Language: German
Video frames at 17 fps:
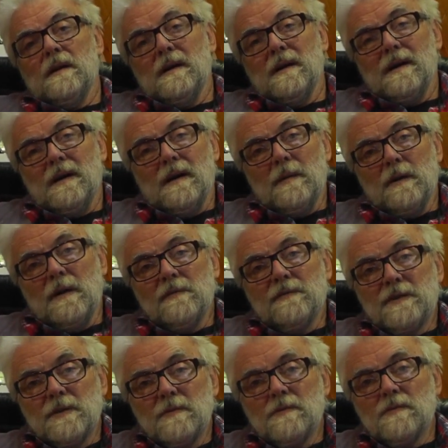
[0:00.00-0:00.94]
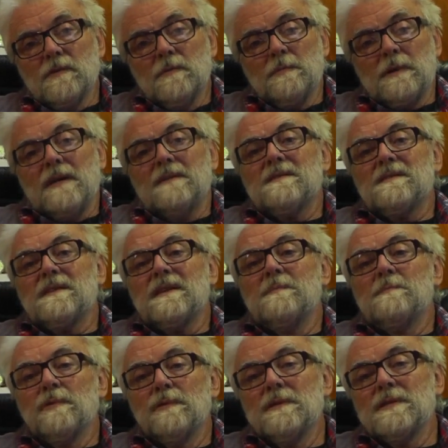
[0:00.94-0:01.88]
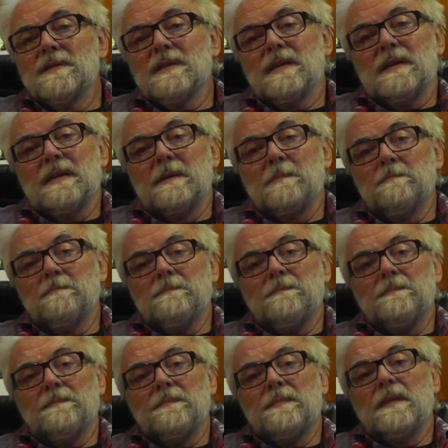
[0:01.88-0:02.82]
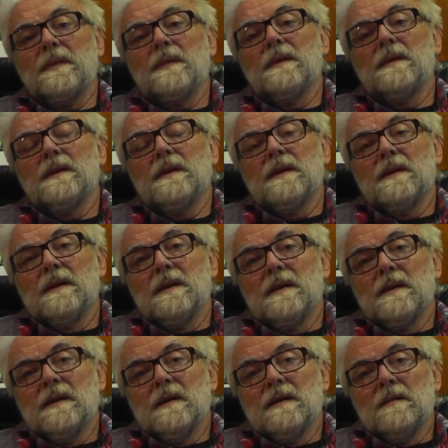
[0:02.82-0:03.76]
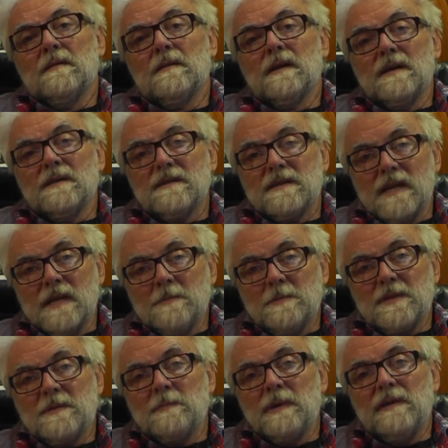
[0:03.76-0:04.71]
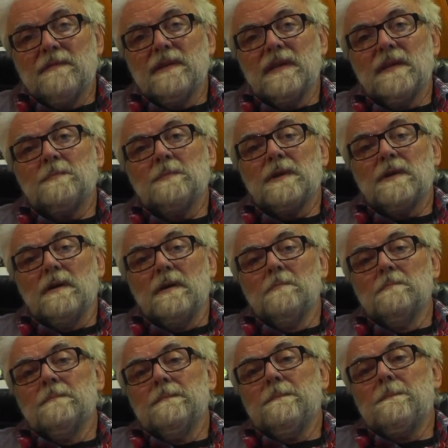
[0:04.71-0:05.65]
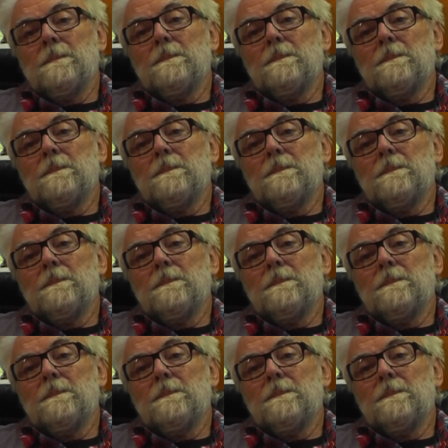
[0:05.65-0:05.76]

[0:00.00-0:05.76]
Aber auf YouTube kannst du Impulse geben und kannst selbst Mehrwert bekommen